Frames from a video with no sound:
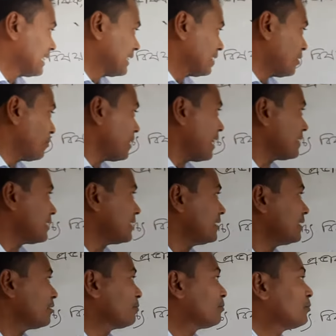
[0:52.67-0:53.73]
তো আমরা আসি
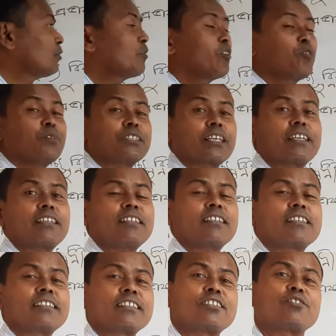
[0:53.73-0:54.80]
ভূগোল বিষয়ে
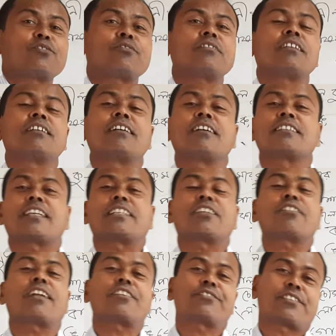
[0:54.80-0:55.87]
কিছু
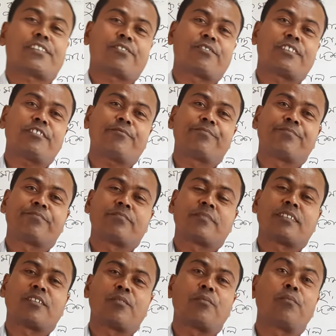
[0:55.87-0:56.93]
সাধারণ আলোচনা করি
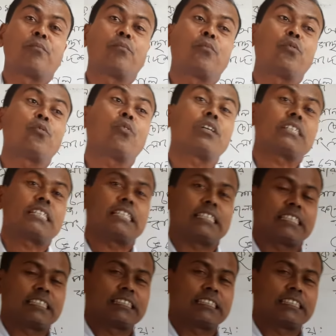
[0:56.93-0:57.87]
ভূগোল কি